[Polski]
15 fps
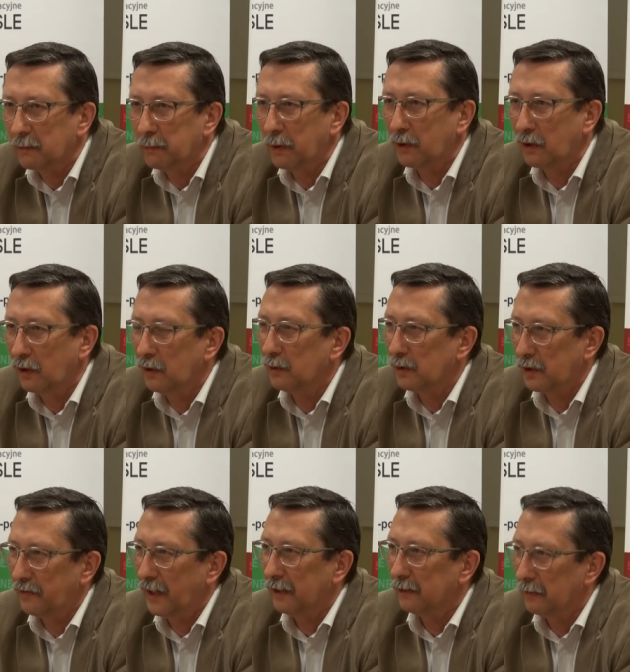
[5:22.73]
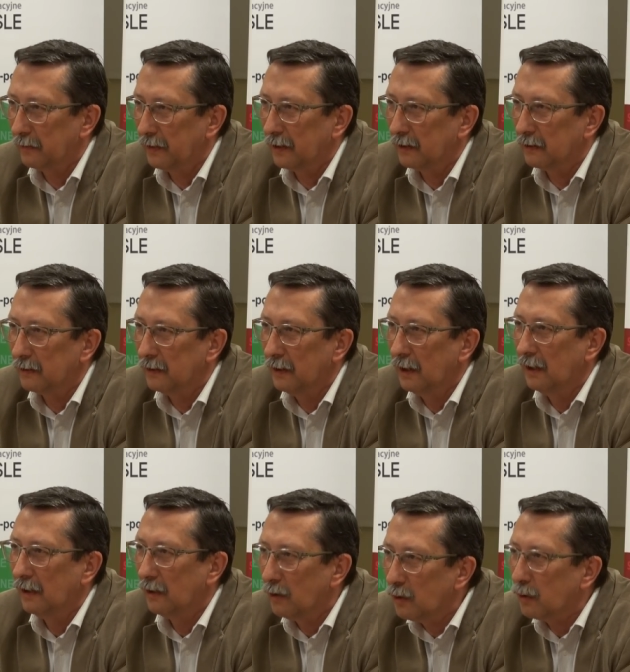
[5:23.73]
pokoju światowego
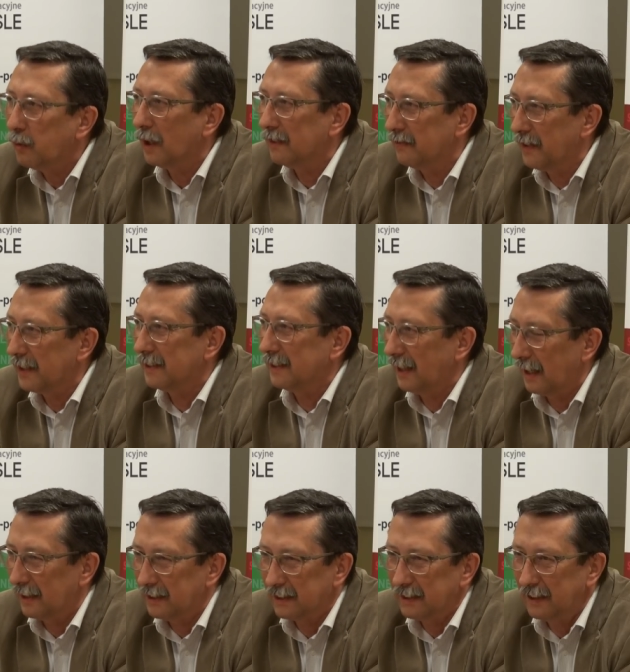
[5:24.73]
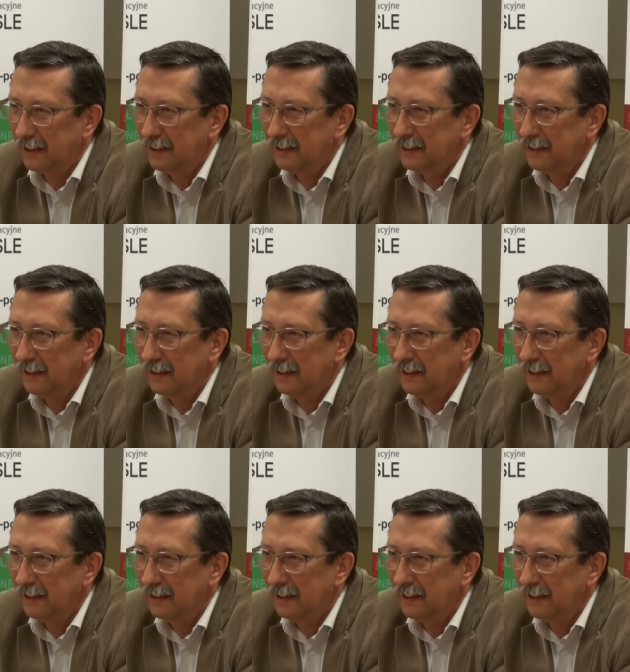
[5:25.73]
układ wersalski,